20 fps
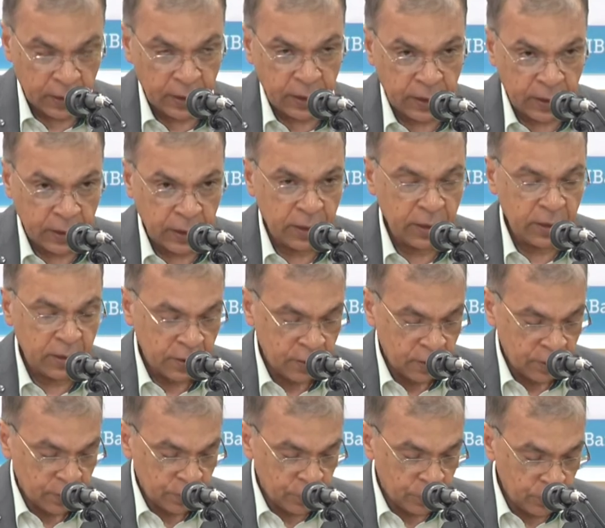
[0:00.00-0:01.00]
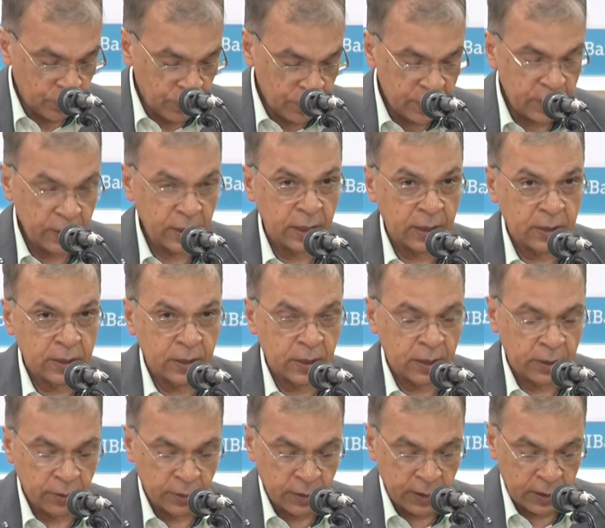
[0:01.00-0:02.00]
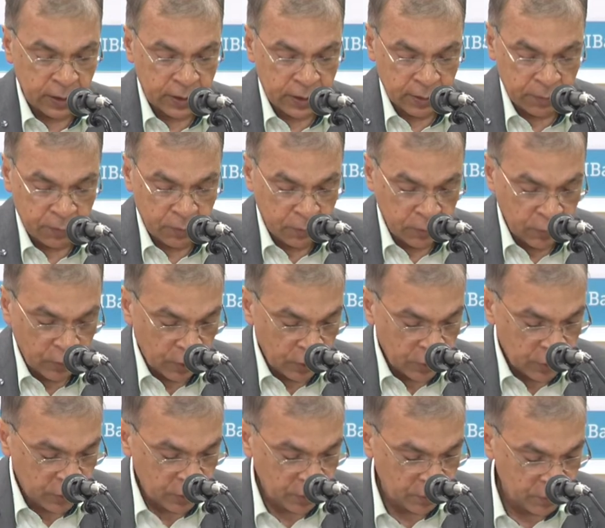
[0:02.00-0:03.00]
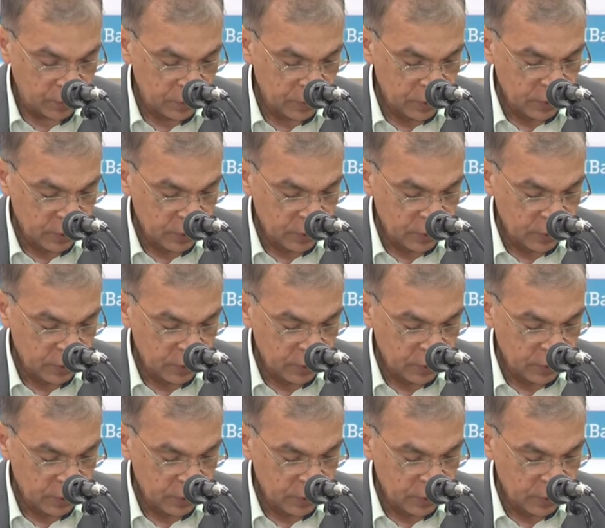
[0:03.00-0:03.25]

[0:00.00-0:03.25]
রেখে দুর্নীতির একটা এক ধরনের একটা মহোৎসব